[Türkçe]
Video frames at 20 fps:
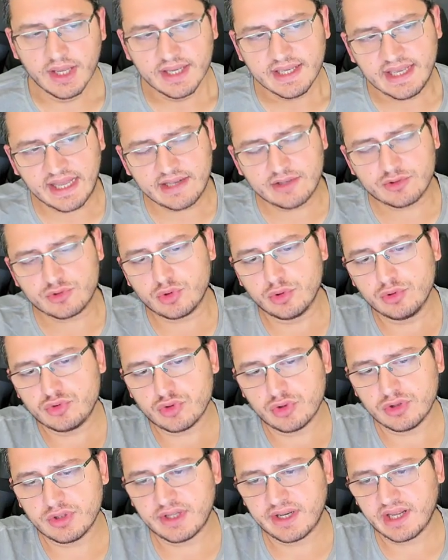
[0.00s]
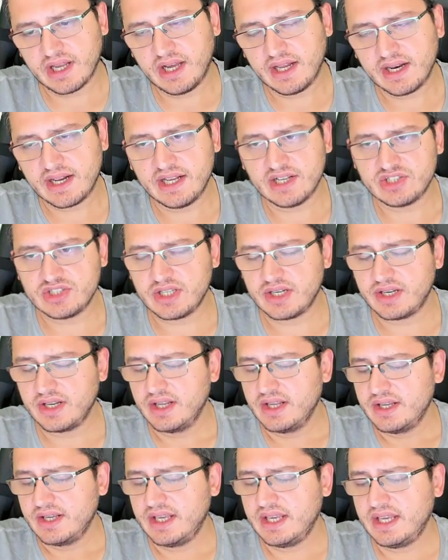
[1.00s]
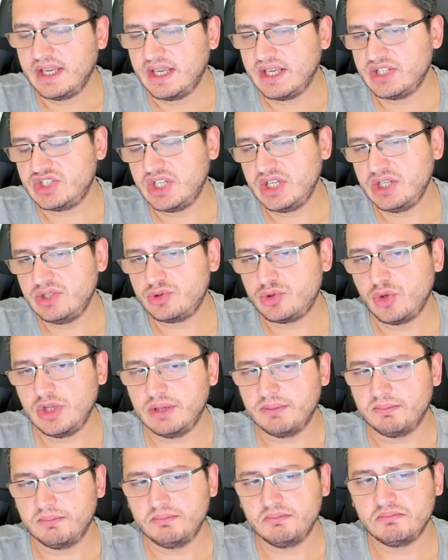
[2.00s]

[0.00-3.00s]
Yani sonuç olarak arkadaşlar e, şeyi söyleyeyim.